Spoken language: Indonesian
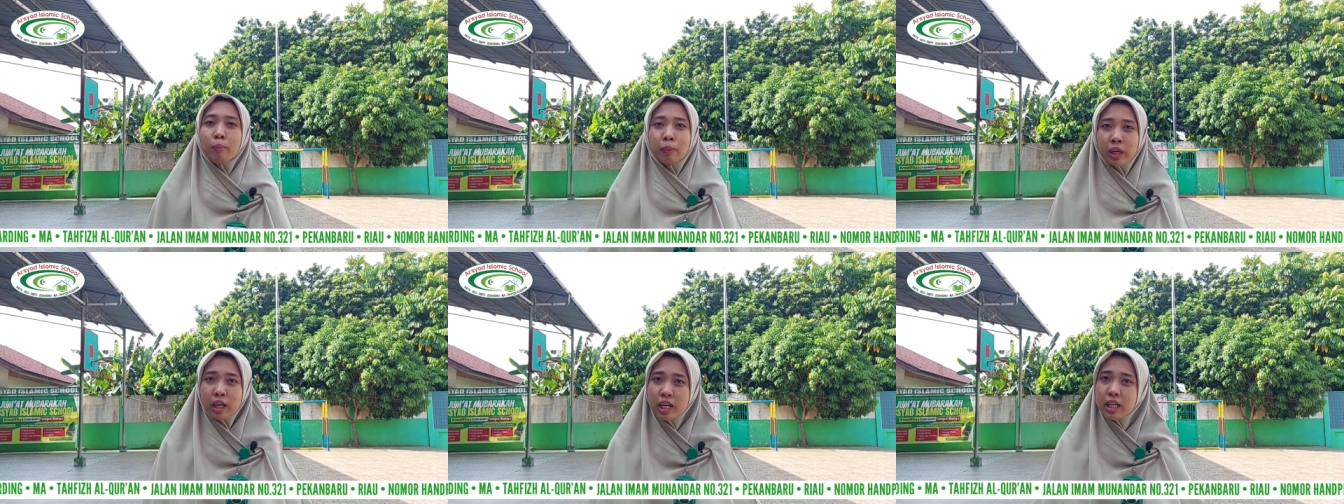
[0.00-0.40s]

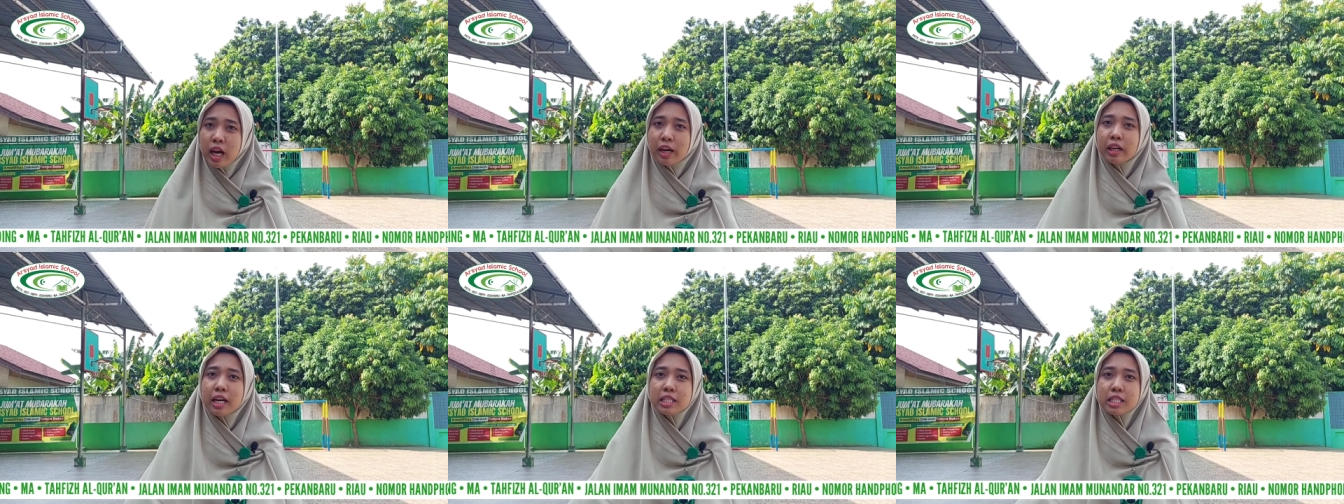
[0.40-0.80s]

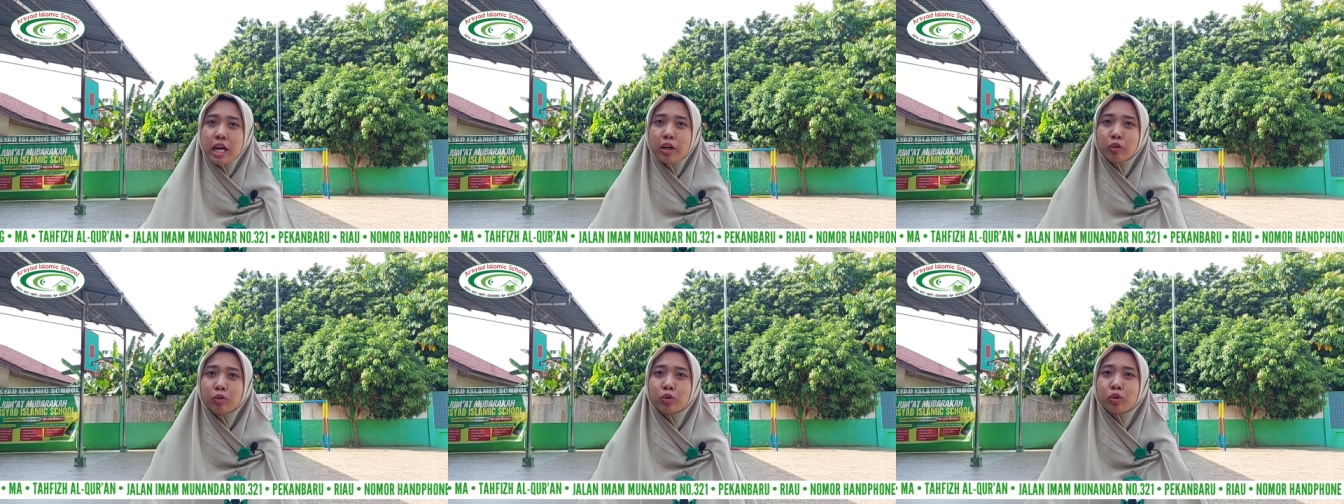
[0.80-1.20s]
mendengar
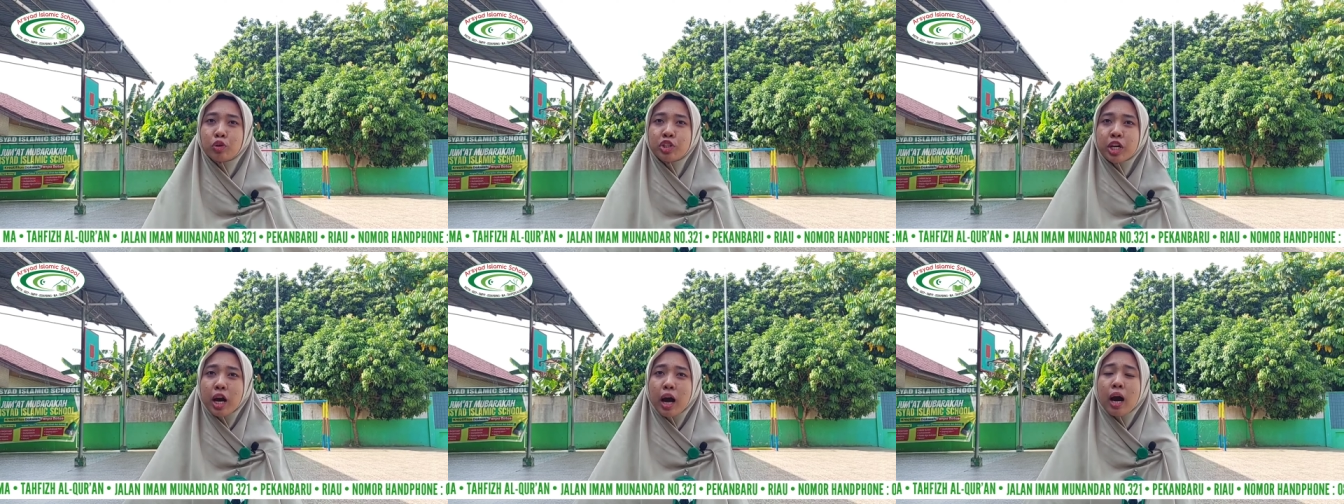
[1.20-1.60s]
nasihat
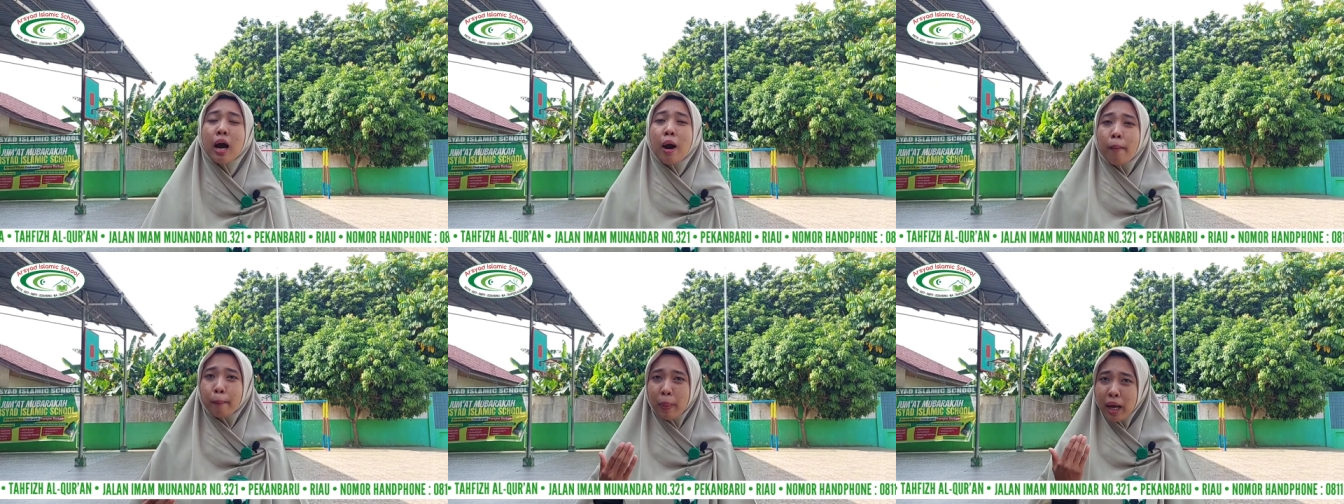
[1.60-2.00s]
gurunya,
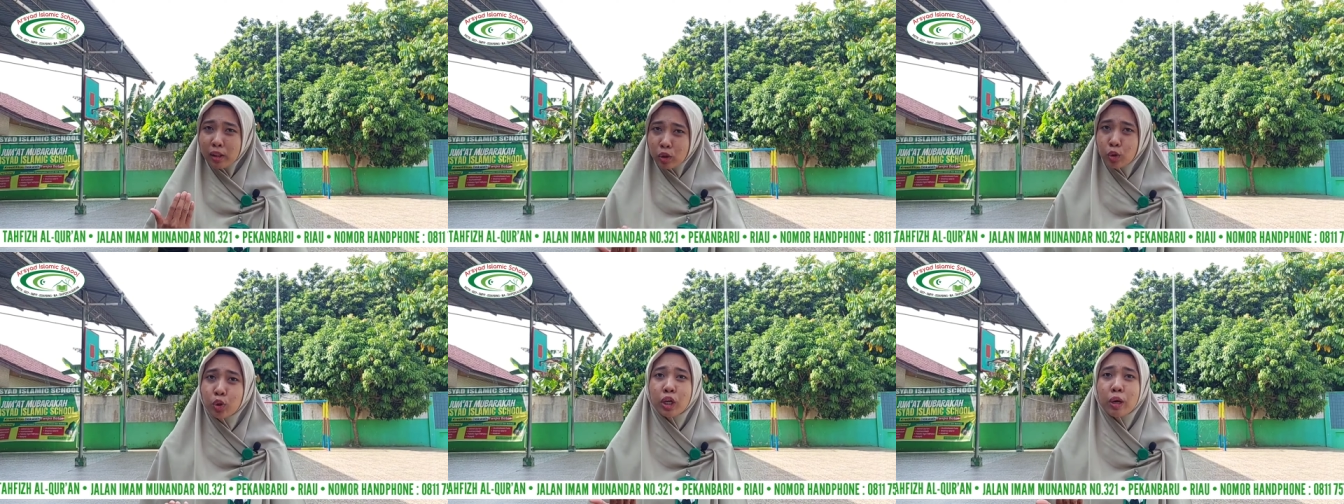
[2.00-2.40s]

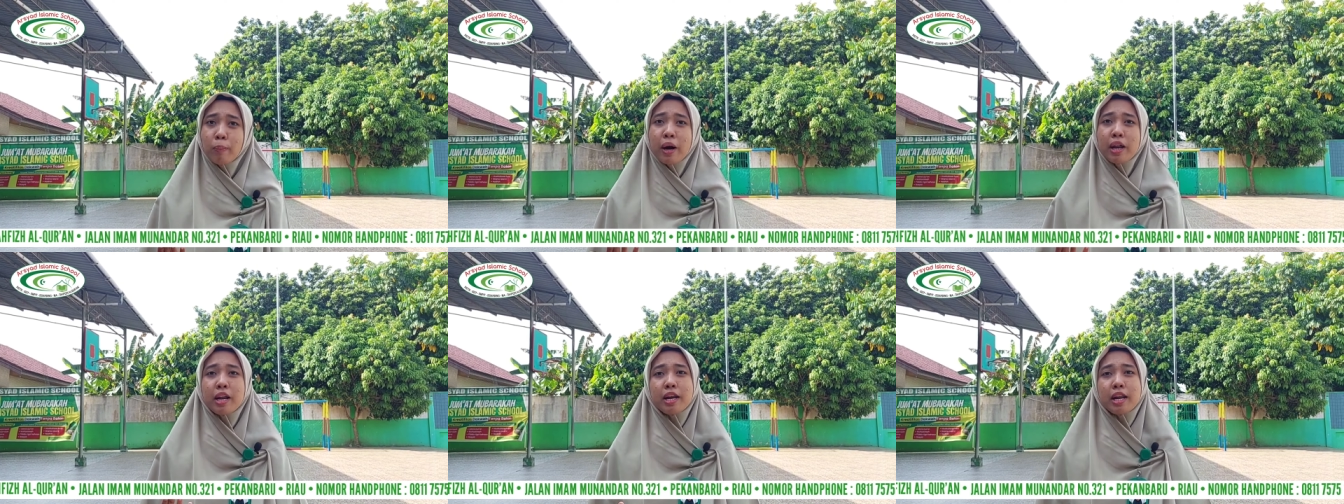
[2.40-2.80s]
patuh
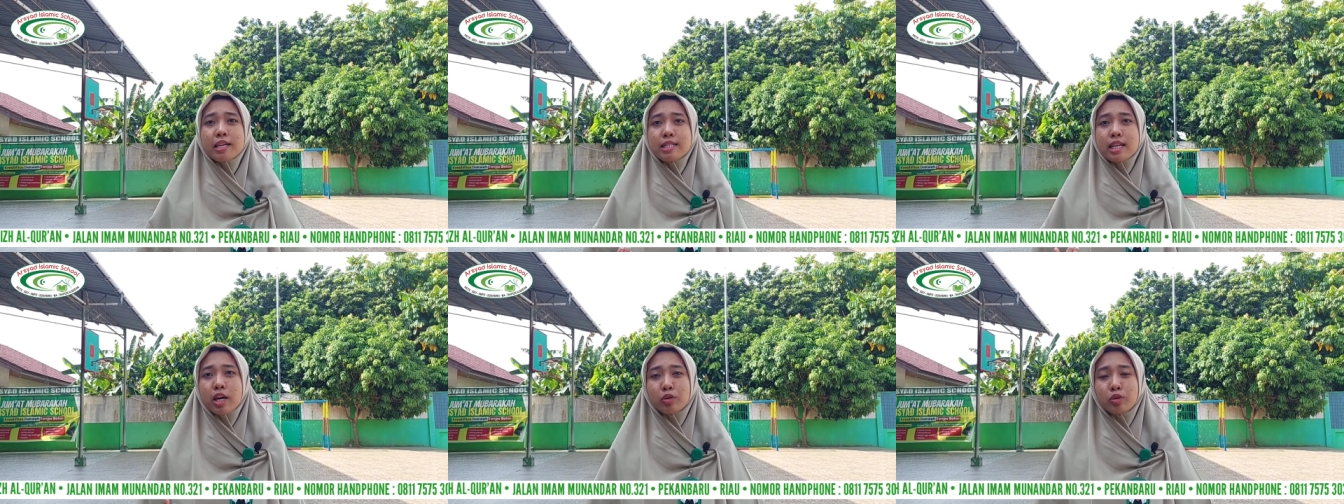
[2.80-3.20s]
kepada
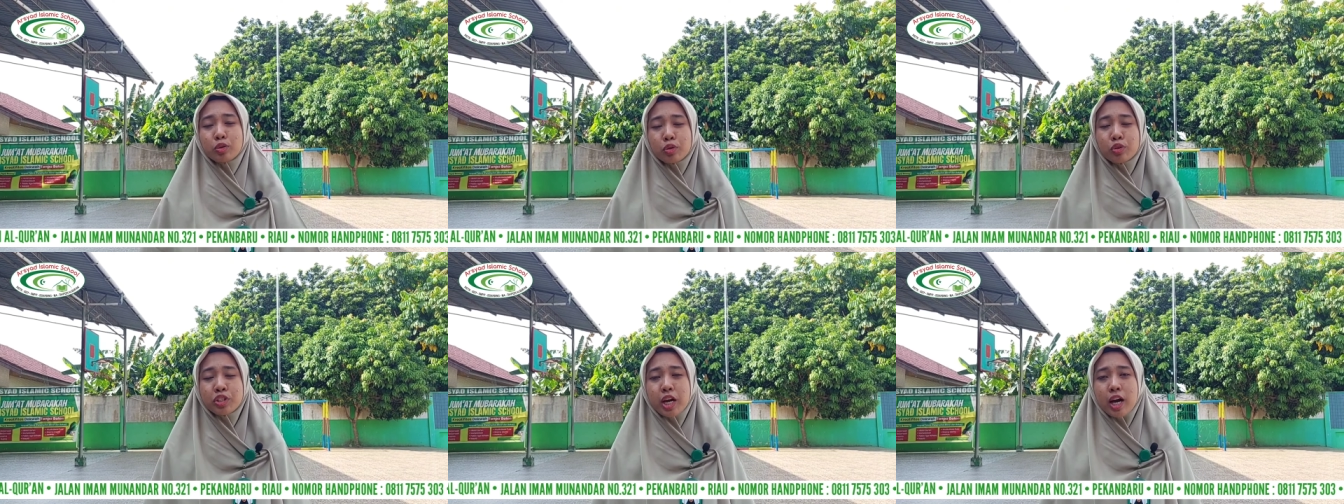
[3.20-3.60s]
nasihat
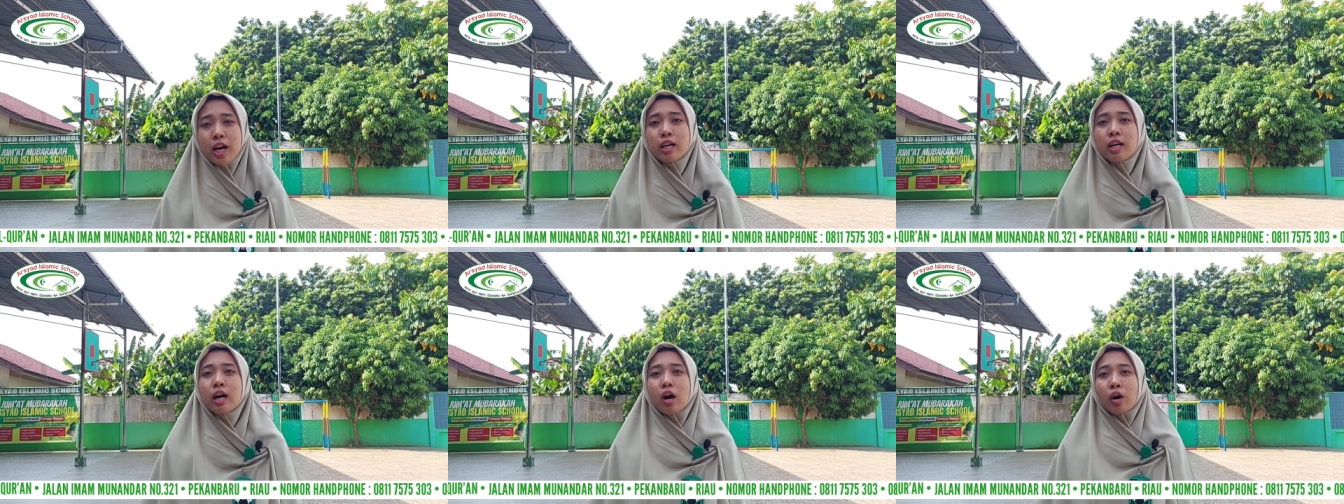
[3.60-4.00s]

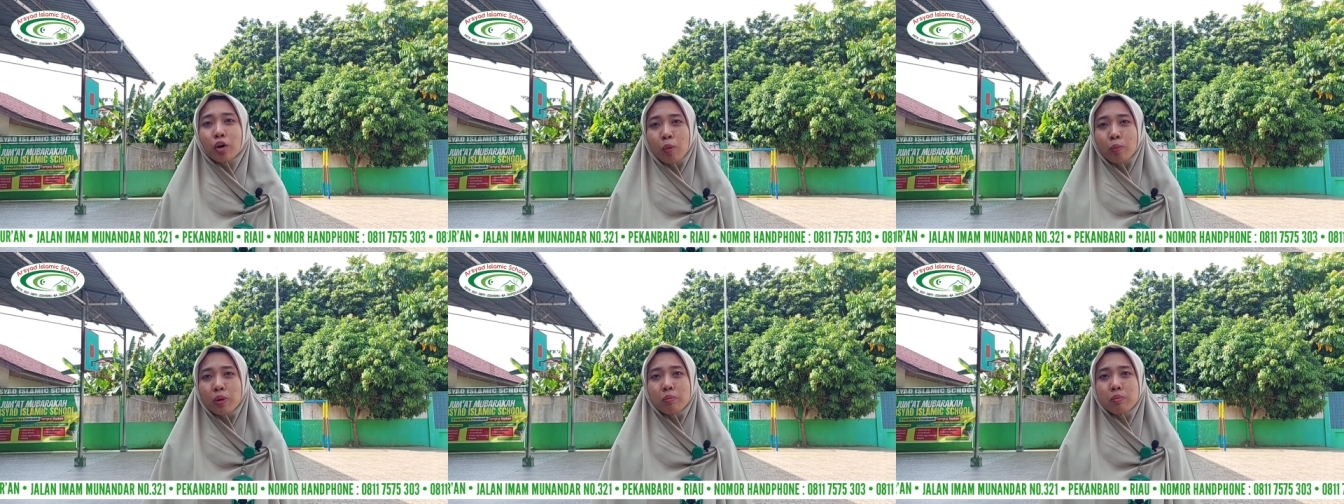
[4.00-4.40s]
gurunya,
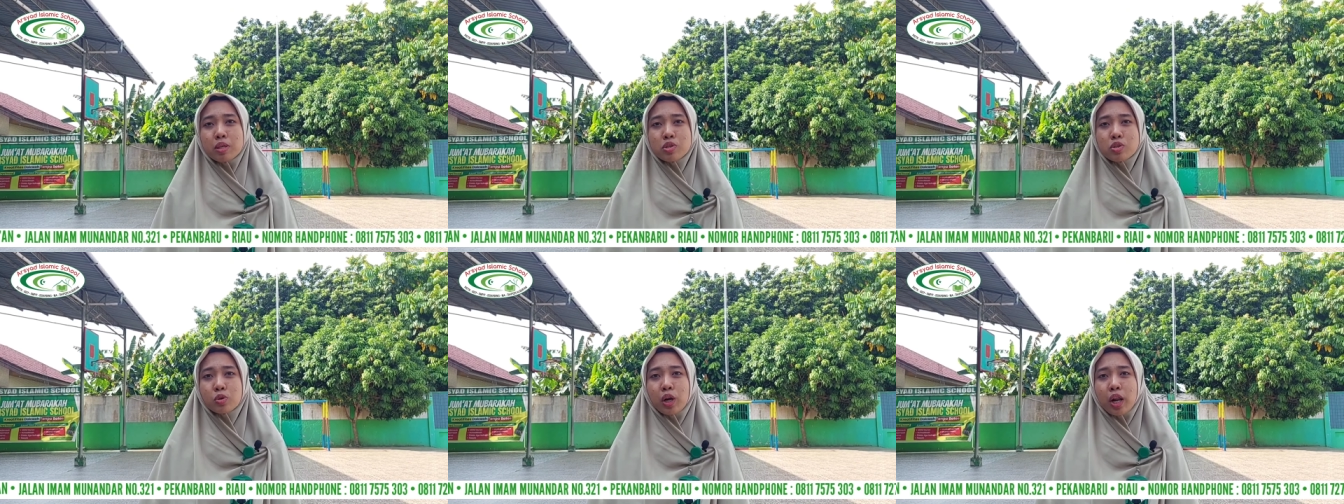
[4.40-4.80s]
Robi
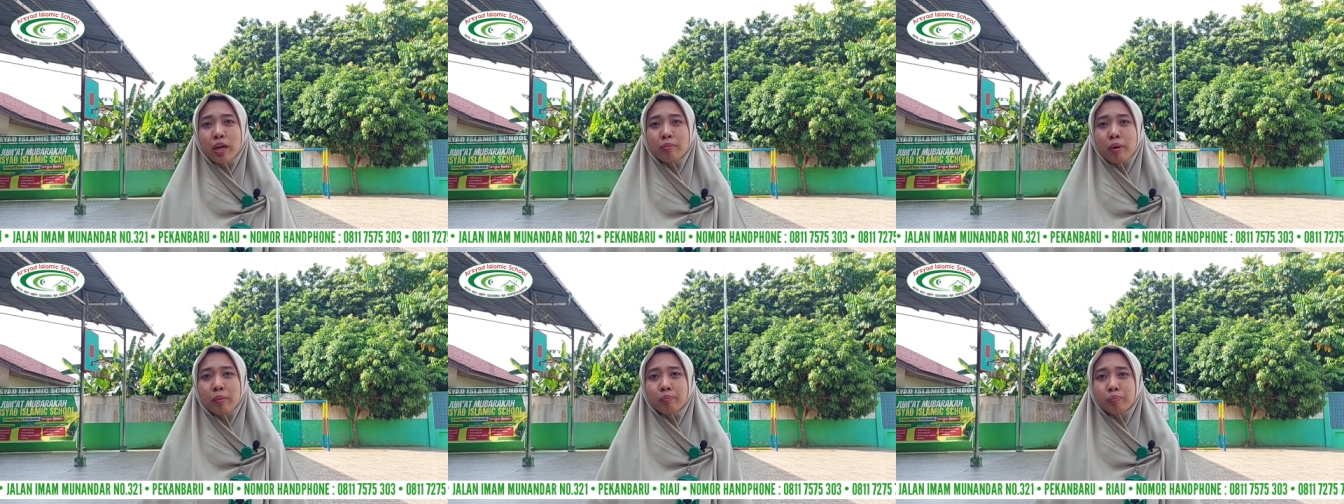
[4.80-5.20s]
bin
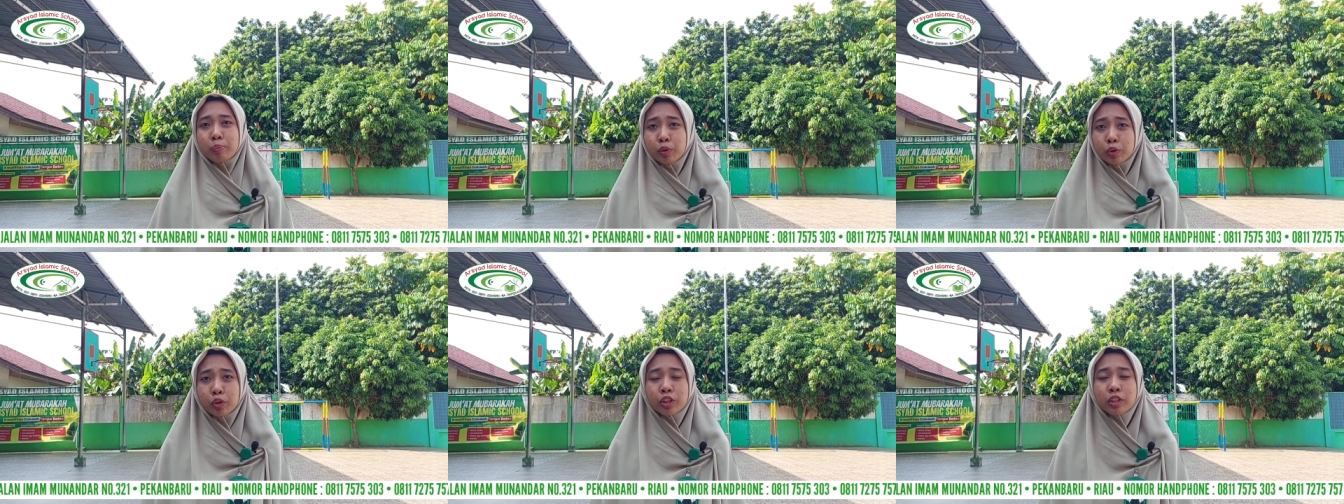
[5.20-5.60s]
Sulaiman
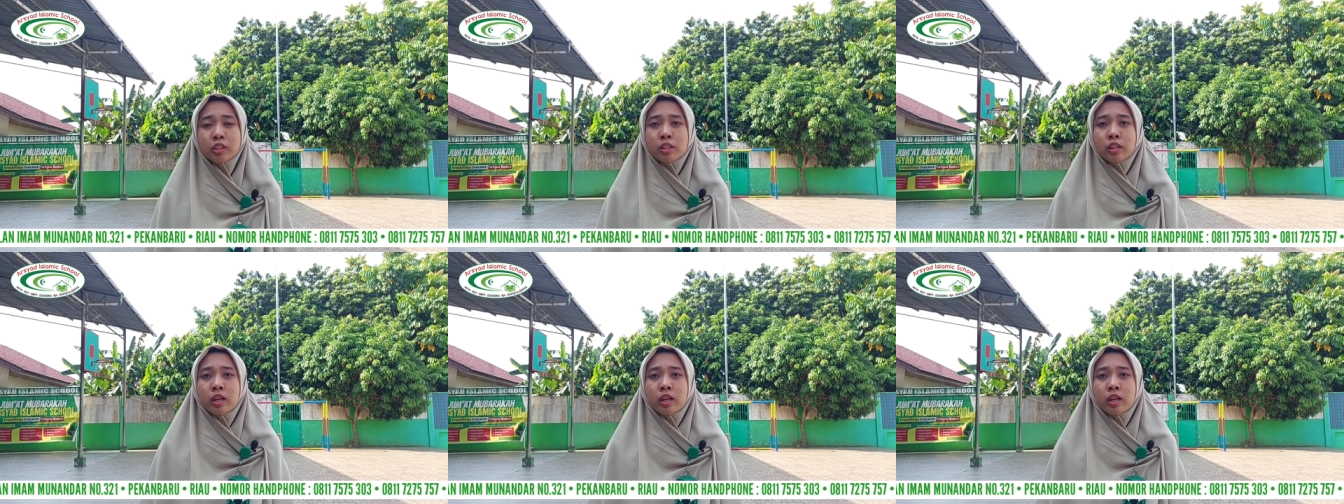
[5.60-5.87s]
pun